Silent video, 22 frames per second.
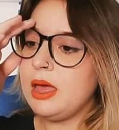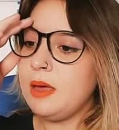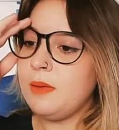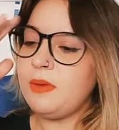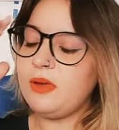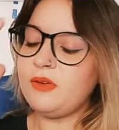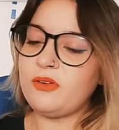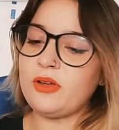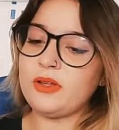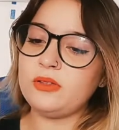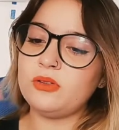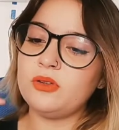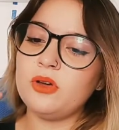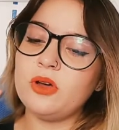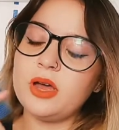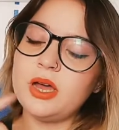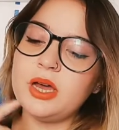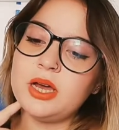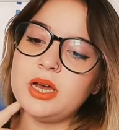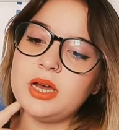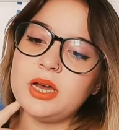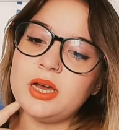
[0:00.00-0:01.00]
Perfetto,
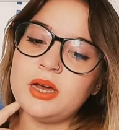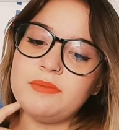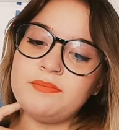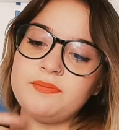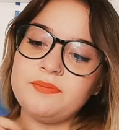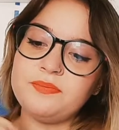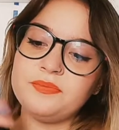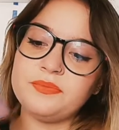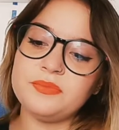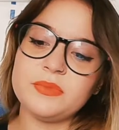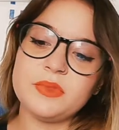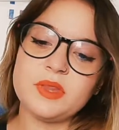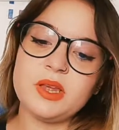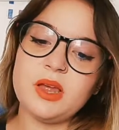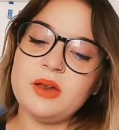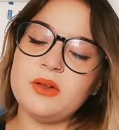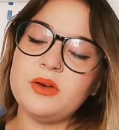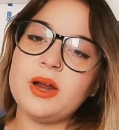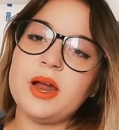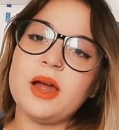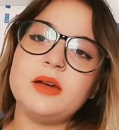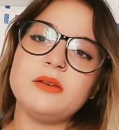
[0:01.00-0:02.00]
um,
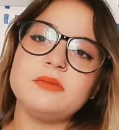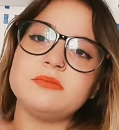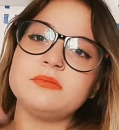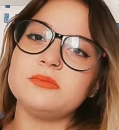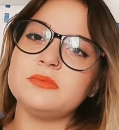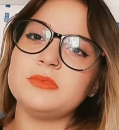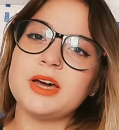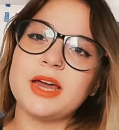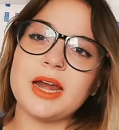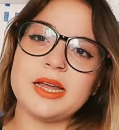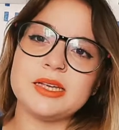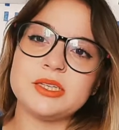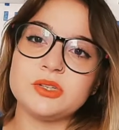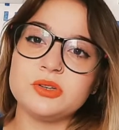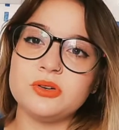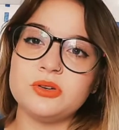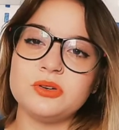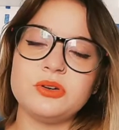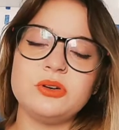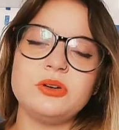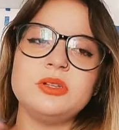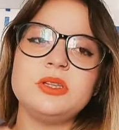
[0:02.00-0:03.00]
allora
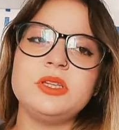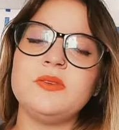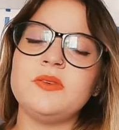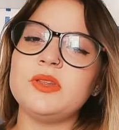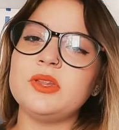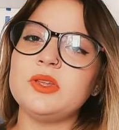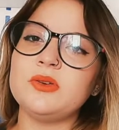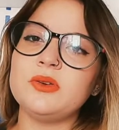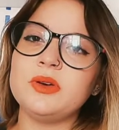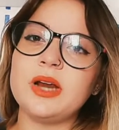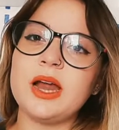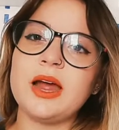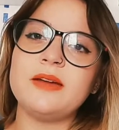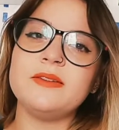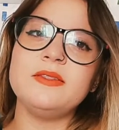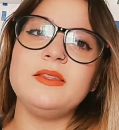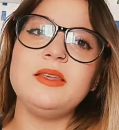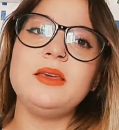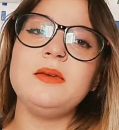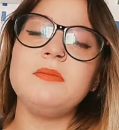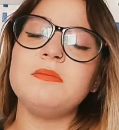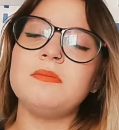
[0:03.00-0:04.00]
crescono, diventano
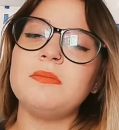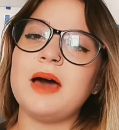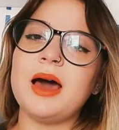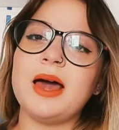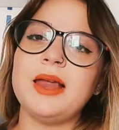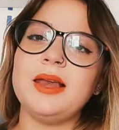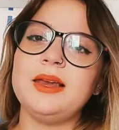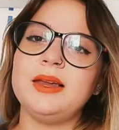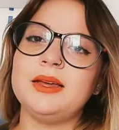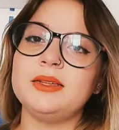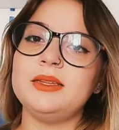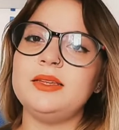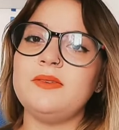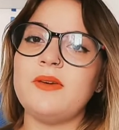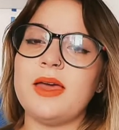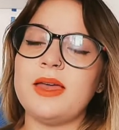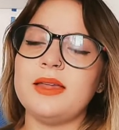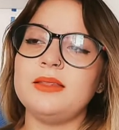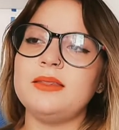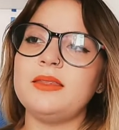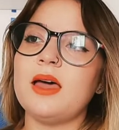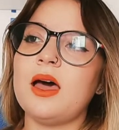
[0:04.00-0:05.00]
grandi, Mal
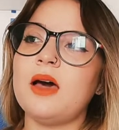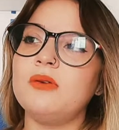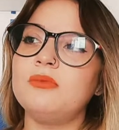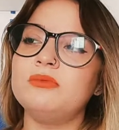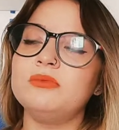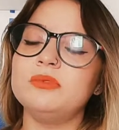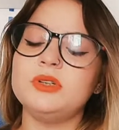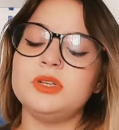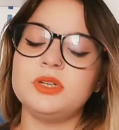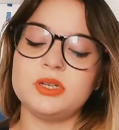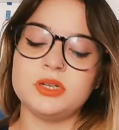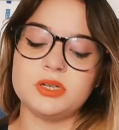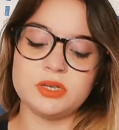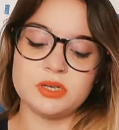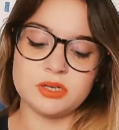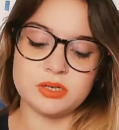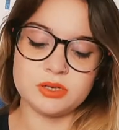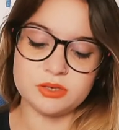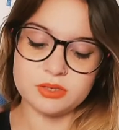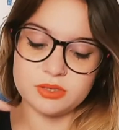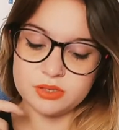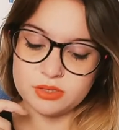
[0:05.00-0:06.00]
diventa un,
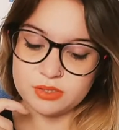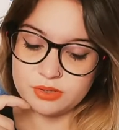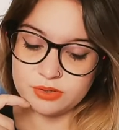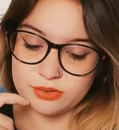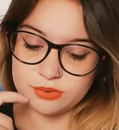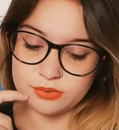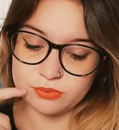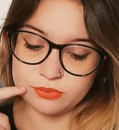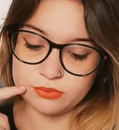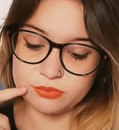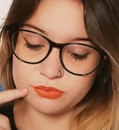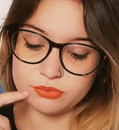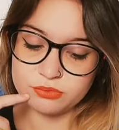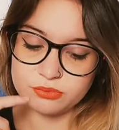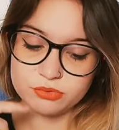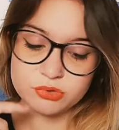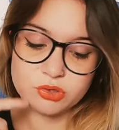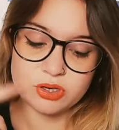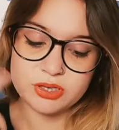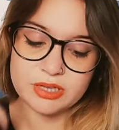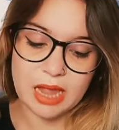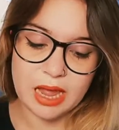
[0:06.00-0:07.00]
uh, un
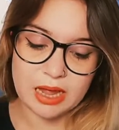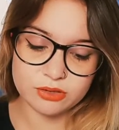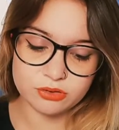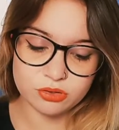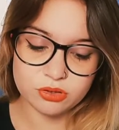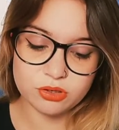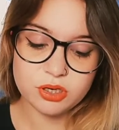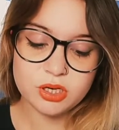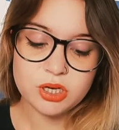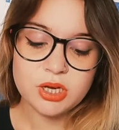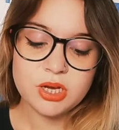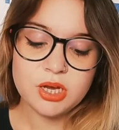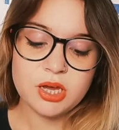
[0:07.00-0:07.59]
soldato,